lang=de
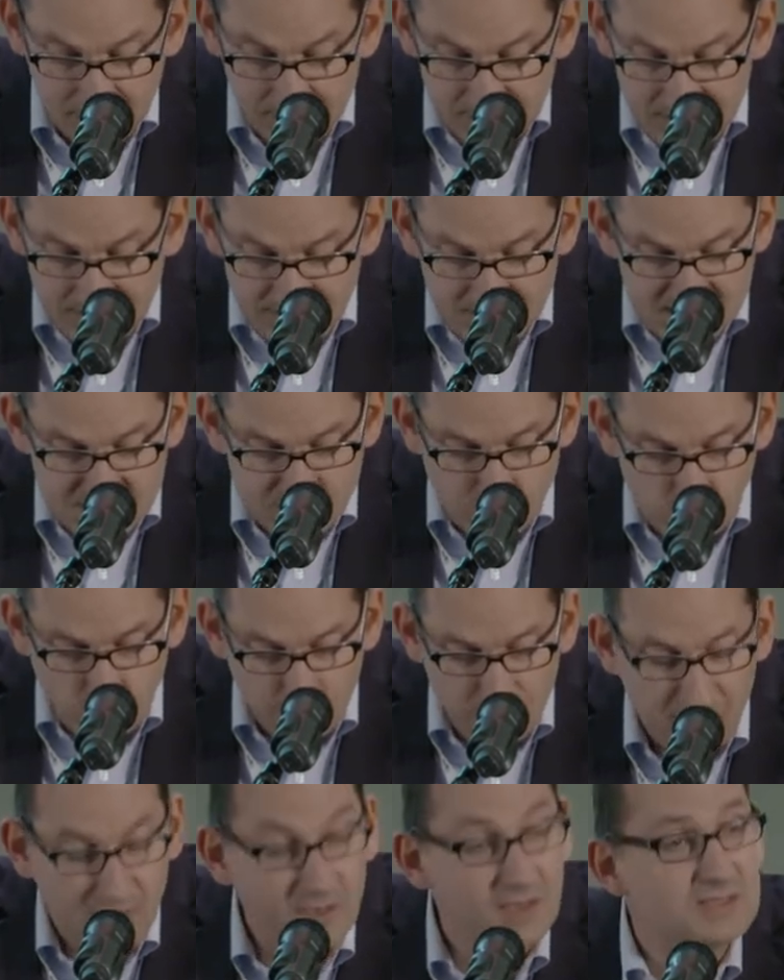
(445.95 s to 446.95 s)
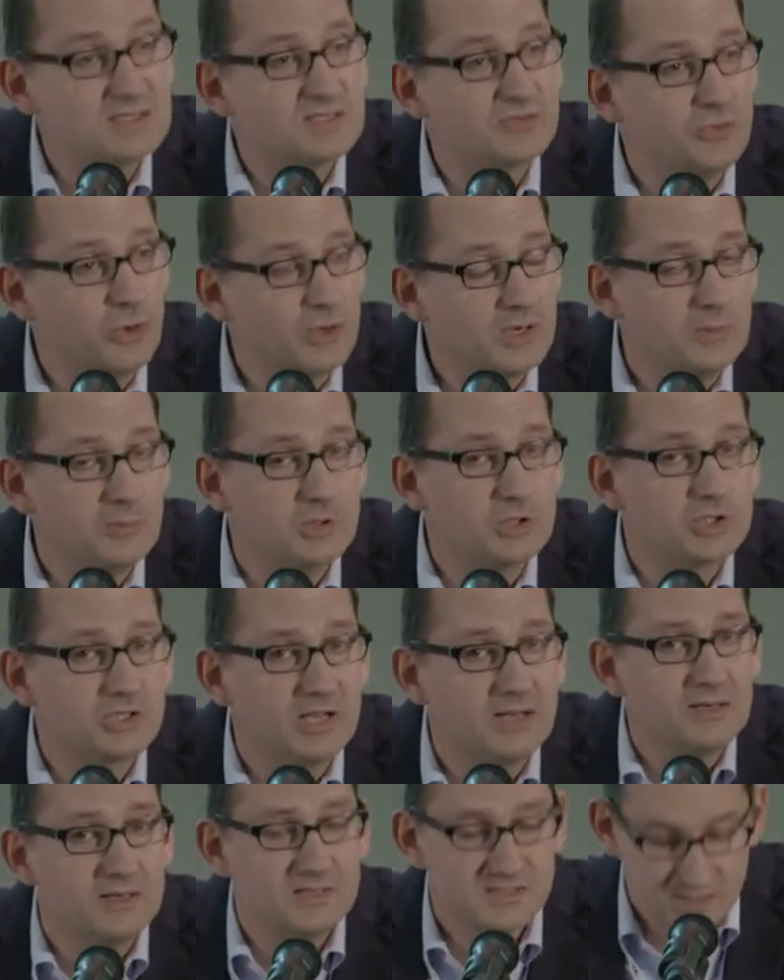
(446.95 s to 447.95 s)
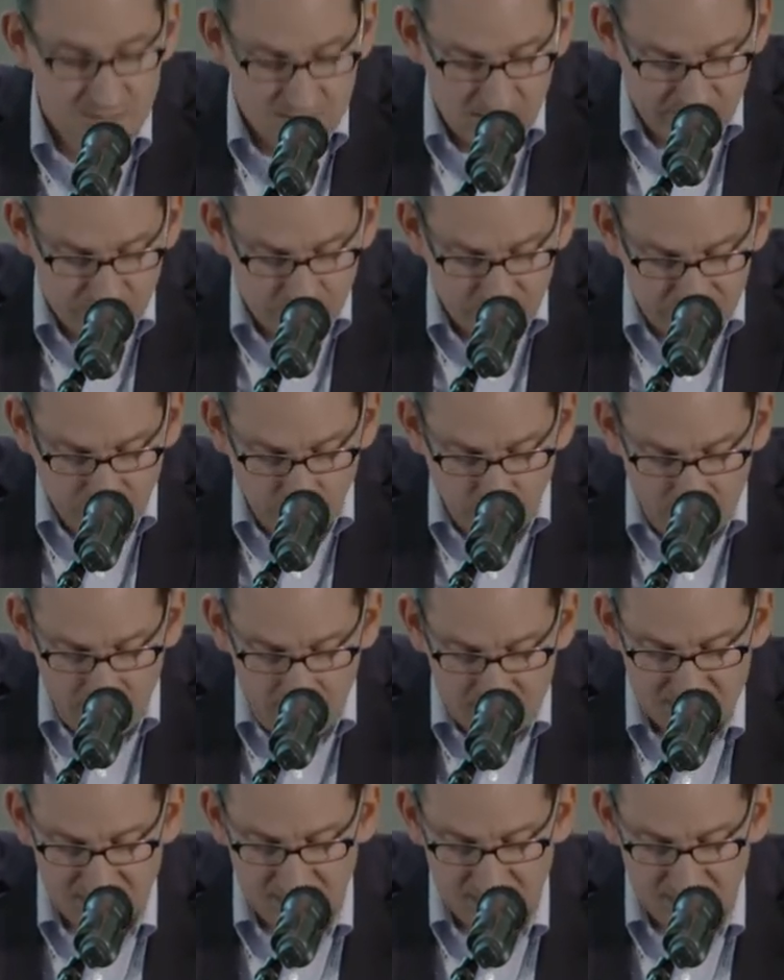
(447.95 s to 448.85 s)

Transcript: denen das Buch bereits vor dem Geständnisinterview vorlag,